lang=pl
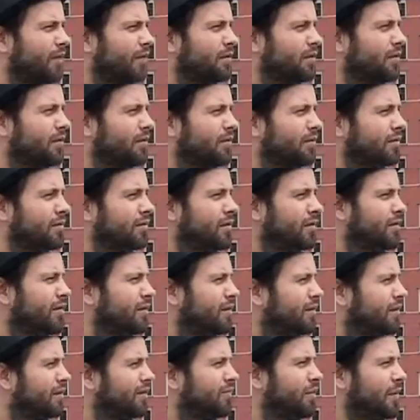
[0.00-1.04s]
no
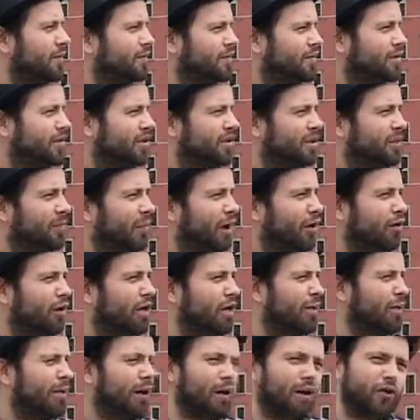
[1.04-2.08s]
w pewnym sensie dbał
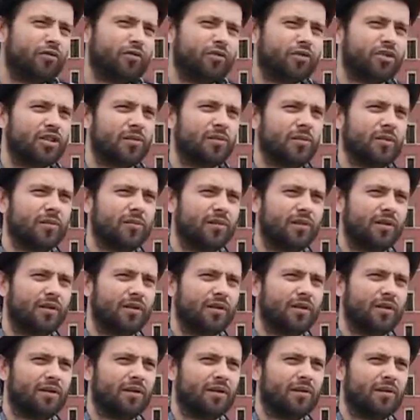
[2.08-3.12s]
chyba o to, żebym,
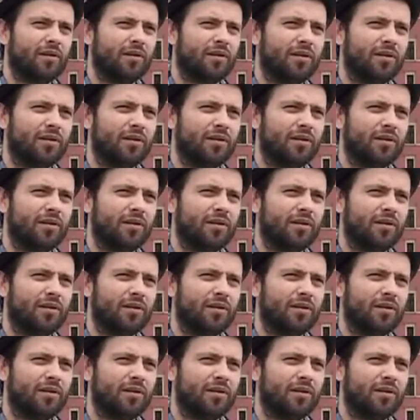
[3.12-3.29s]
e,